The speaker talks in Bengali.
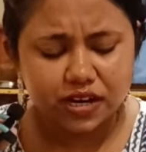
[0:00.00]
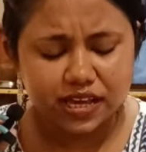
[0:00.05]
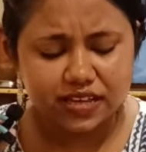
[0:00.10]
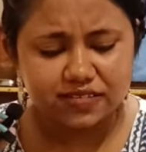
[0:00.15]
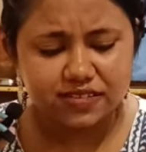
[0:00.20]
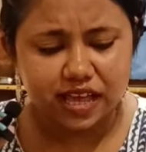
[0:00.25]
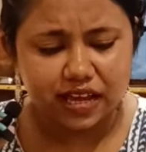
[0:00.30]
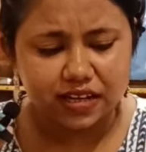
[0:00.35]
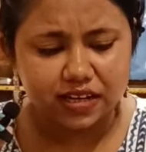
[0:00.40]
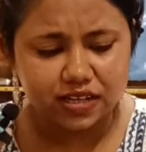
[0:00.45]
মানে
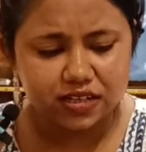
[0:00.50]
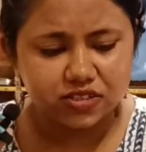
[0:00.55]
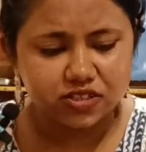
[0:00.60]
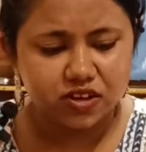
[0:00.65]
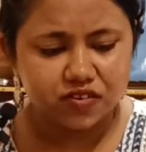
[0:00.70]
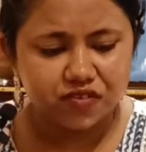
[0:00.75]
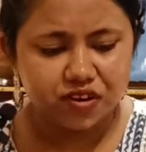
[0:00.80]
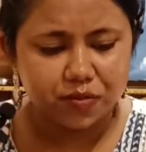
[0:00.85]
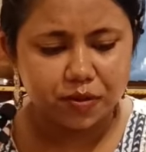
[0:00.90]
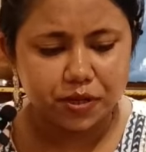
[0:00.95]
এক্স্যাক্টলি
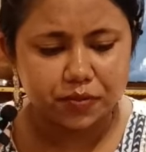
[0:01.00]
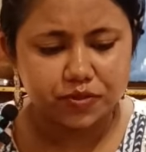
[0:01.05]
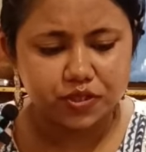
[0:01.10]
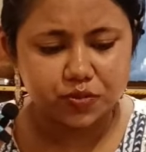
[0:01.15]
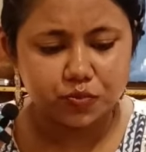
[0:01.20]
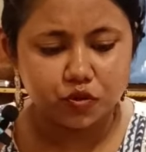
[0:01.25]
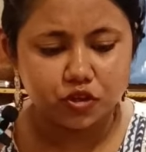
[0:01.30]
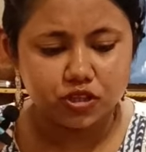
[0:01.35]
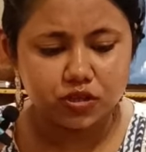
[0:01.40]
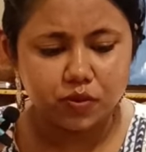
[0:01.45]
কিসের ফ্লেভার
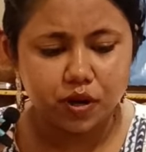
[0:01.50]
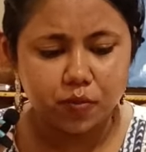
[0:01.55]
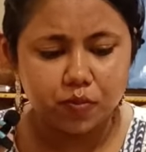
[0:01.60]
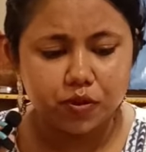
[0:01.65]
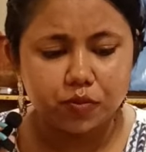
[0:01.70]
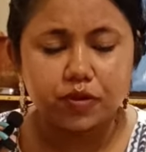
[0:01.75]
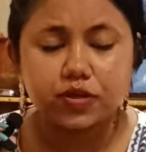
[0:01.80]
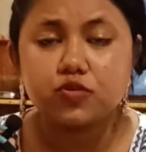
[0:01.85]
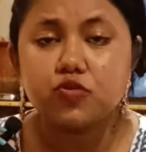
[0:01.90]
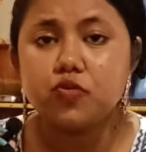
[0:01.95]
আমি ঠিক বলতে
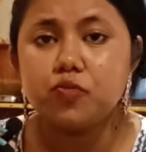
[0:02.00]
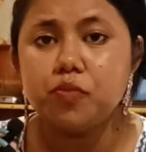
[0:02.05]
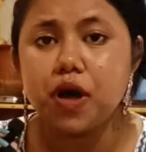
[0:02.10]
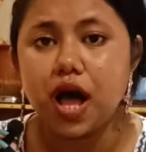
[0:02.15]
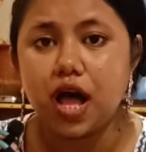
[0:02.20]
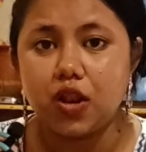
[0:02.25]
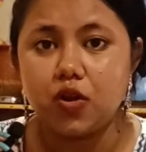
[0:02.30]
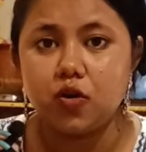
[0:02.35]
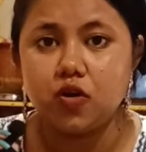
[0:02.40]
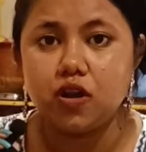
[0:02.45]
পারবো না বাট খুব
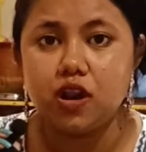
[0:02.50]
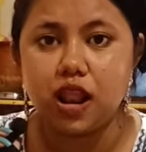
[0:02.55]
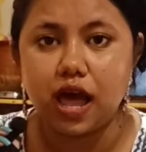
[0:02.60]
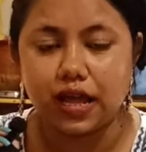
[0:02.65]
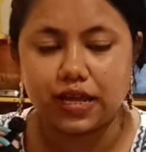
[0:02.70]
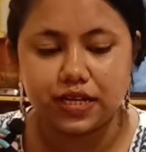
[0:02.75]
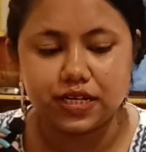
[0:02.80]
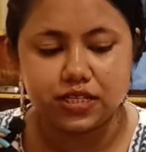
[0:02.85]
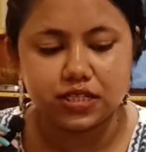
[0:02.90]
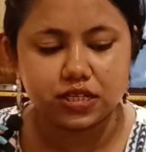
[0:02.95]
ভালো
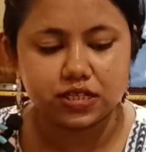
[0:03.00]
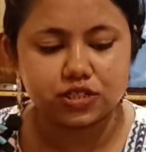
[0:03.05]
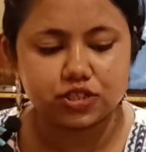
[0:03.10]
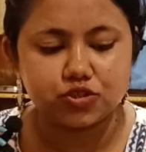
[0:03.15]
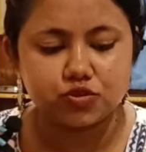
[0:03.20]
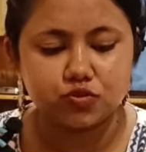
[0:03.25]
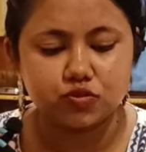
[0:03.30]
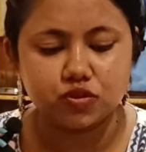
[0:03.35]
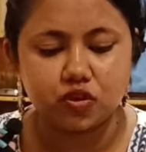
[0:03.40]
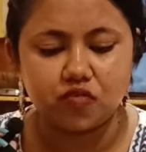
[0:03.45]
লাইট
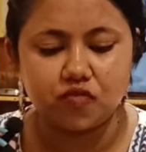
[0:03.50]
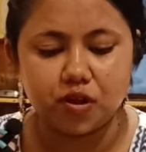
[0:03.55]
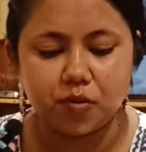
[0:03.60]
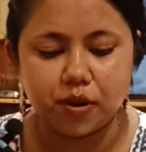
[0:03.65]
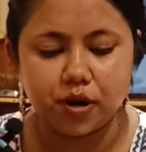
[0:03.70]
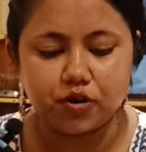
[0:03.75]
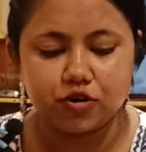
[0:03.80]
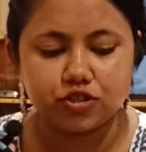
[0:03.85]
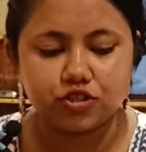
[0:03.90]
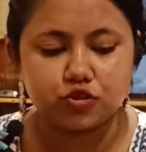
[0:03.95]
একটা শীতল
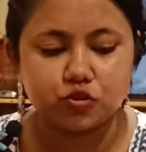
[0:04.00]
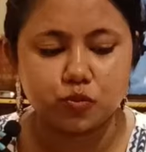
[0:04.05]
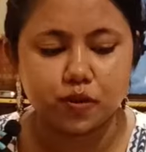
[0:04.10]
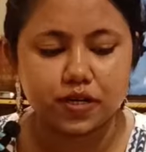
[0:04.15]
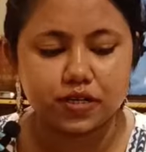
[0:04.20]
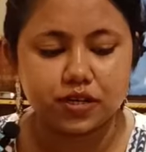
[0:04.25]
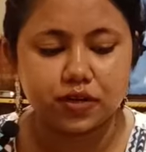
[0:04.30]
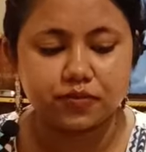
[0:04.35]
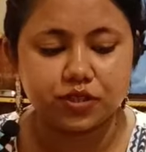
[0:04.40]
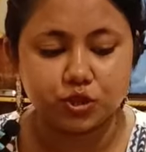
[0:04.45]
ফ্লেভার রয়েছে
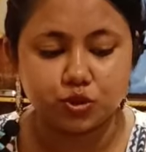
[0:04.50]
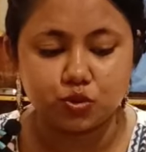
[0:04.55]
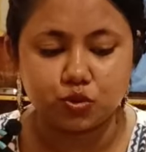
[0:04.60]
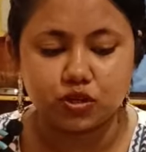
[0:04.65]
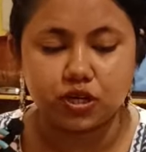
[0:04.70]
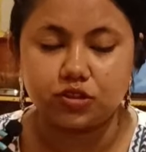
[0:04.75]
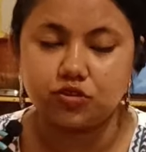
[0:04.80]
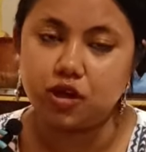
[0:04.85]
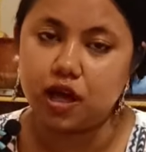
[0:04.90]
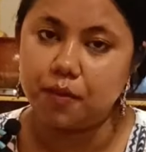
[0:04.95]
খুব একটা
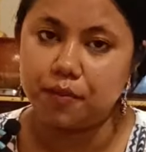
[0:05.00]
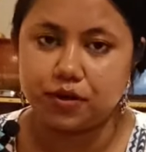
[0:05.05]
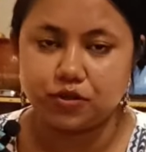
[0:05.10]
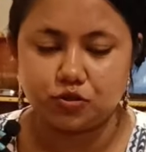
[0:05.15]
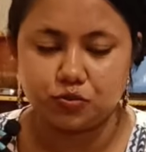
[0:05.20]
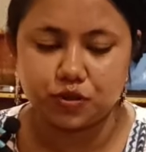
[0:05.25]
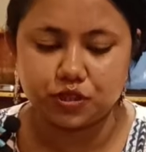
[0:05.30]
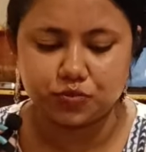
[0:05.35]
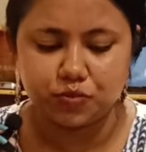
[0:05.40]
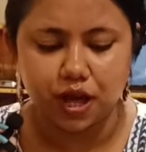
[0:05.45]
ফিতো না তো
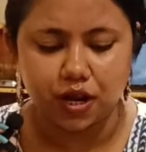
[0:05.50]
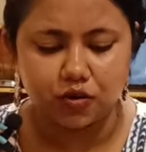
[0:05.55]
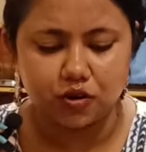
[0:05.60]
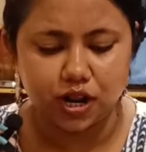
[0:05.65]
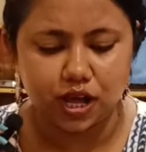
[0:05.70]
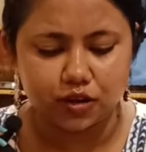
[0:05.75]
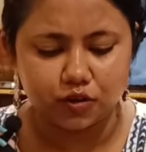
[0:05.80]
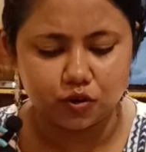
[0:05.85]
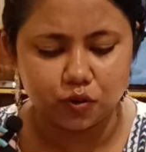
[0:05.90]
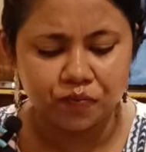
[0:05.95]
আমার তো বেশ
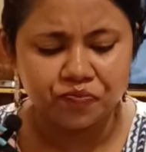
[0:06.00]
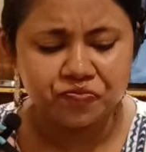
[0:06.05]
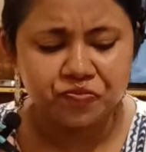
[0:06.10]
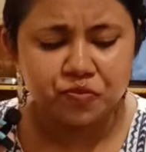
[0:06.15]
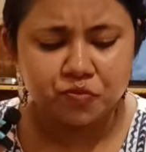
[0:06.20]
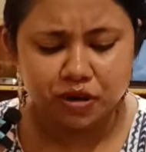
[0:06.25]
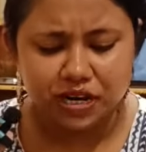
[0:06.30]
ভালো লাগলো